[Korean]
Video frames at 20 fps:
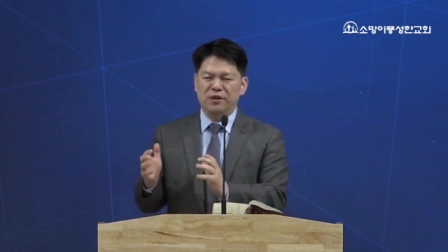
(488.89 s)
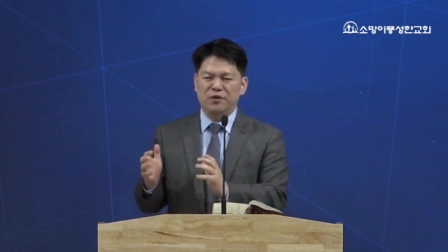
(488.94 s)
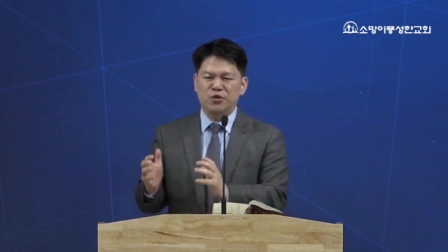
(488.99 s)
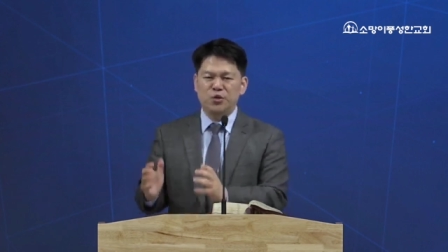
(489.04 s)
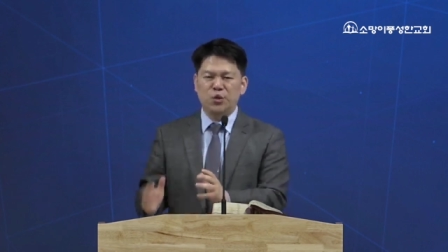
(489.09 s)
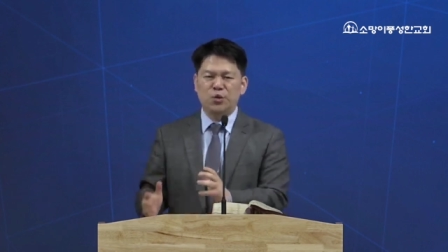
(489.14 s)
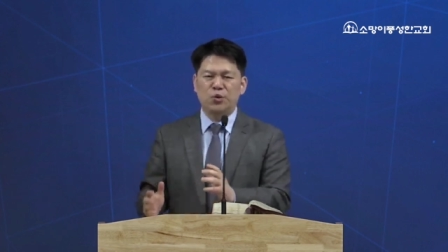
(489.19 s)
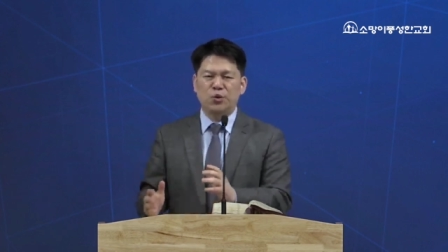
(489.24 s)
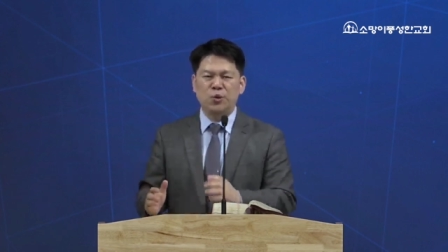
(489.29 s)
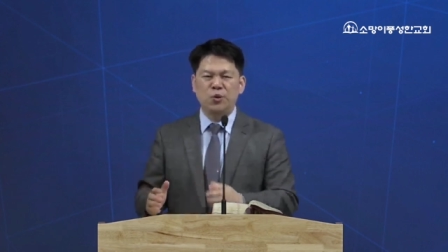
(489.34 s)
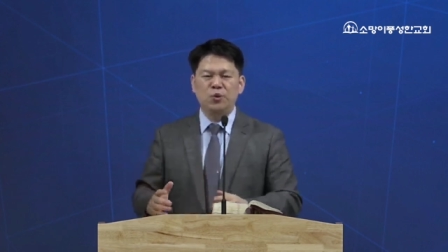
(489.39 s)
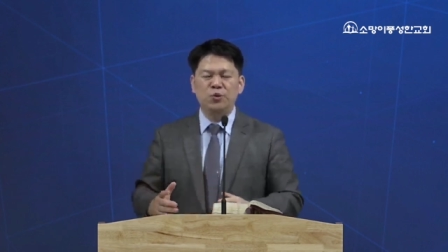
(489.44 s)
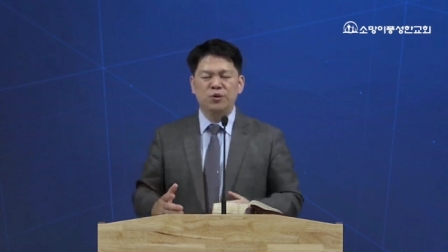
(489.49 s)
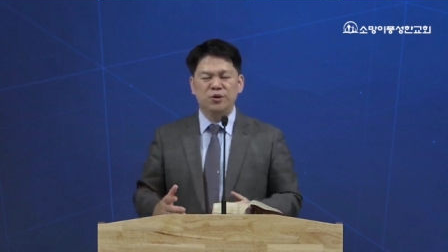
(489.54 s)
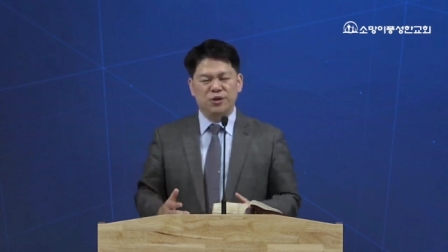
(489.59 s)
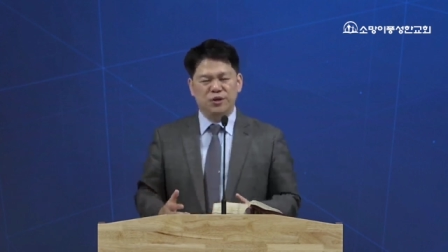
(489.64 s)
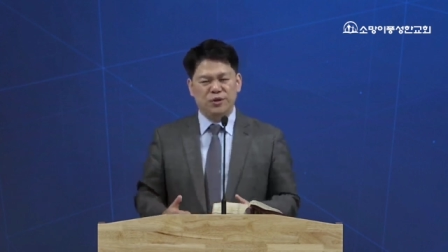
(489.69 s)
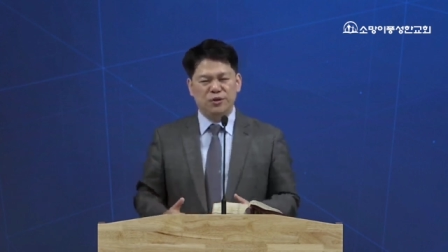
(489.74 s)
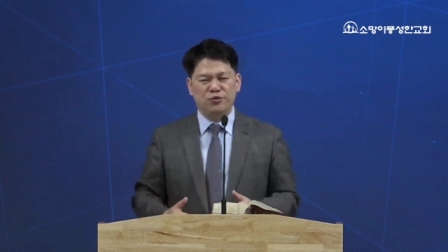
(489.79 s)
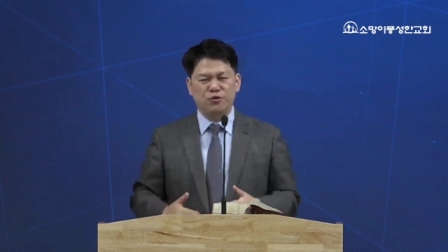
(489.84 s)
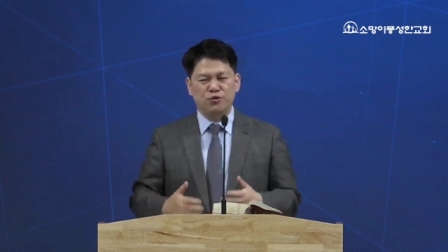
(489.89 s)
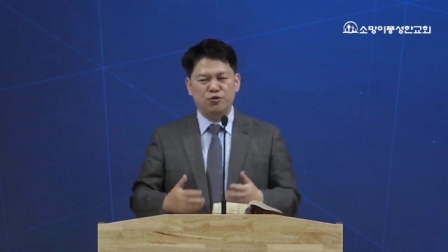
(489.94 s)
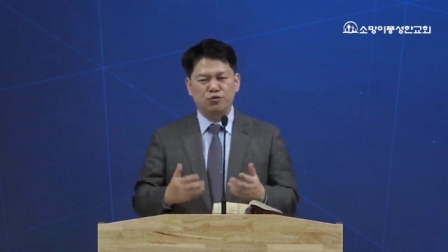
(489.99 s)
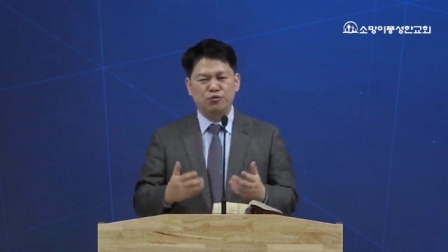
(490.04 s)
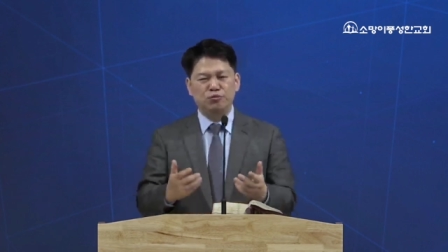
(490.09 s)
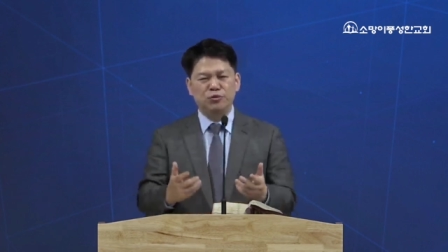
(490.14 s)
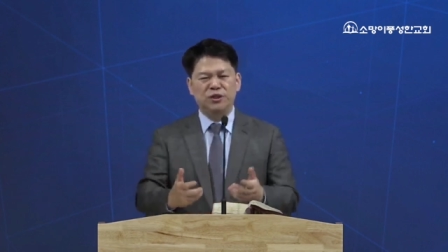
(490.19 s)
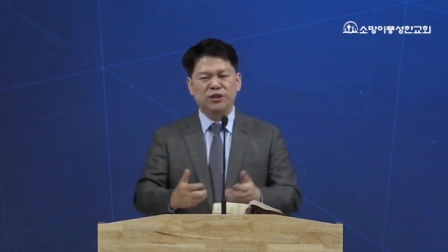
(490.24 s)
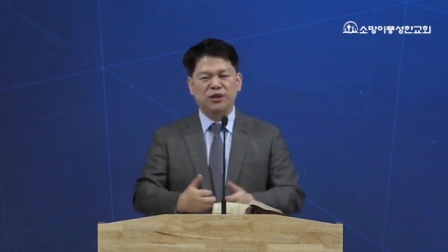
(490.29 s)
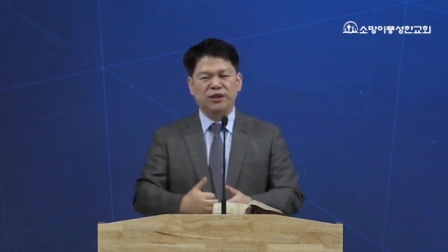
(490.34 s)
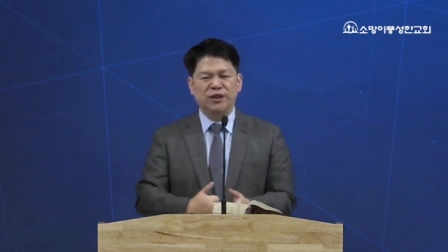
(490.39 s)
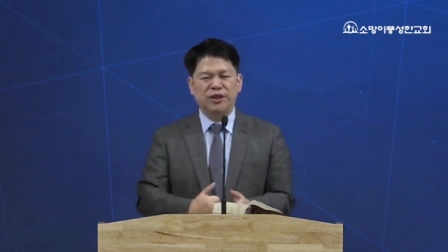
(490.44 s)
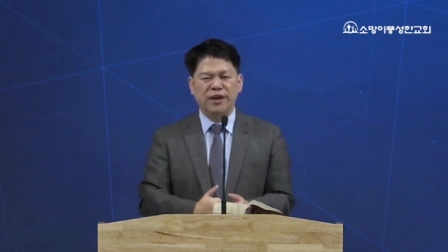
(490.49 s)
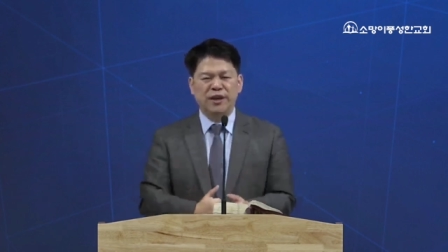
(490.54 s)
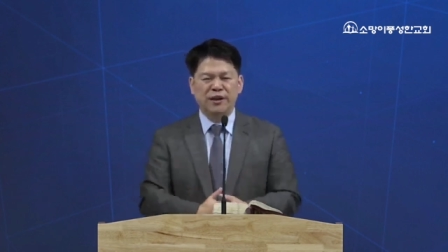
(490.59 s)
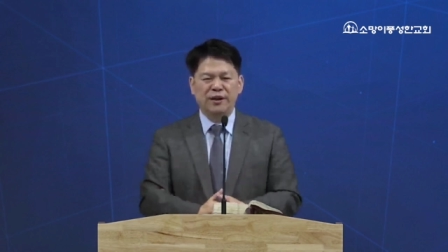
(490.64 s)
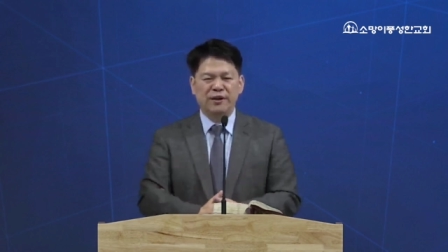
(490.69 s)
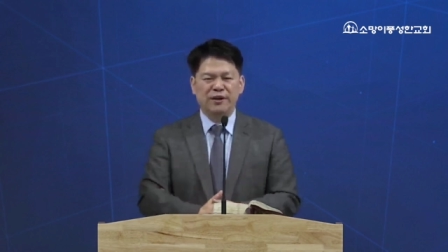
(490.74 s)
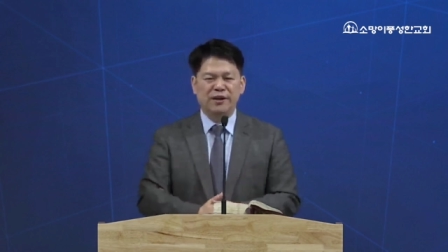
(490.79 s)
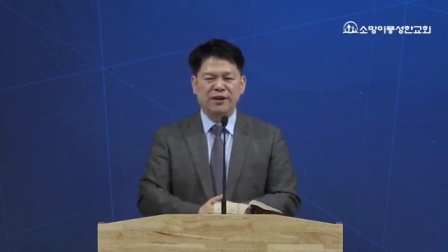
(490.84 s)
소로 이것을
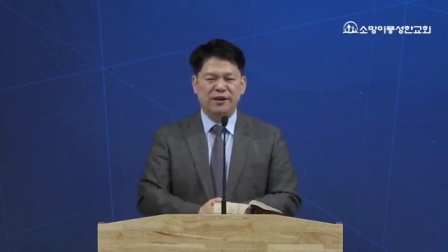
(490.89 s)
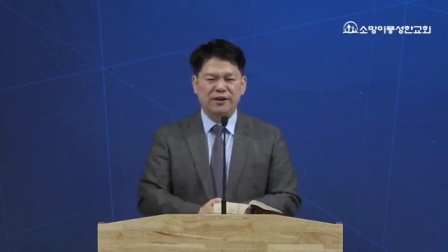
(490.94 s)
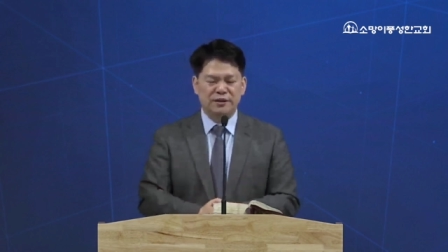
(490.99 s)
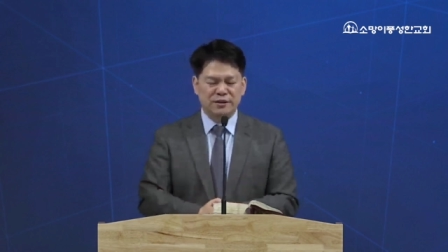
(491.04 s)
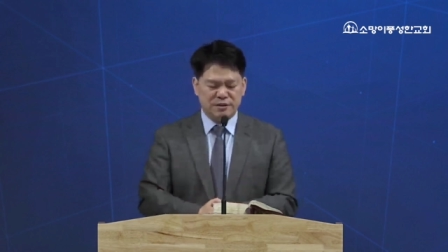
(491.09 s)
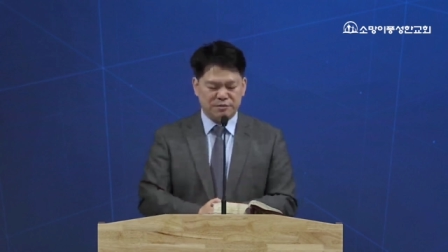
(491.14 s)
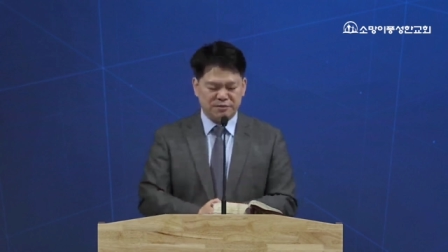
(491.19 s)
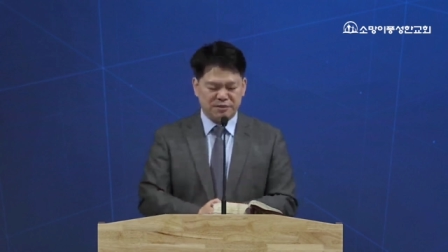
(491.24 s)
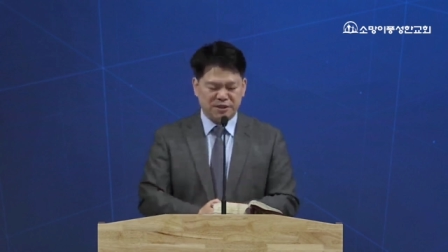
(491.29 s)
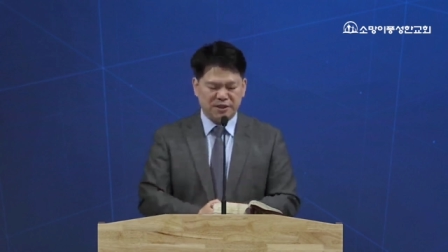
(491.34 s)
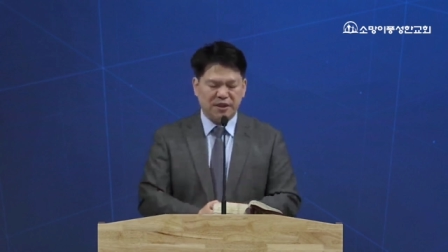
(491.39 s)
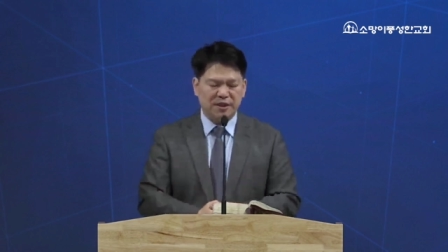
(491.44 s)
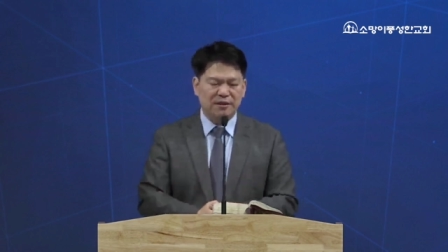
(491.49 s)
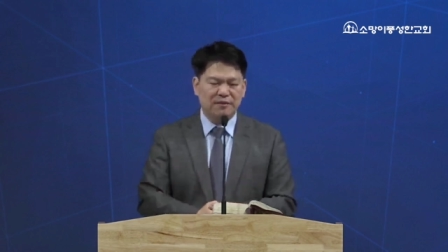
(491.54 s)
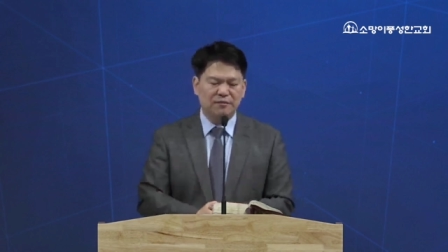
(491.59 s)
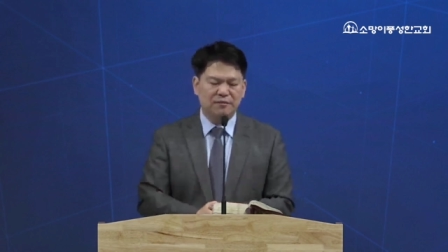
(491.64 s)
움직이게 하였습니다.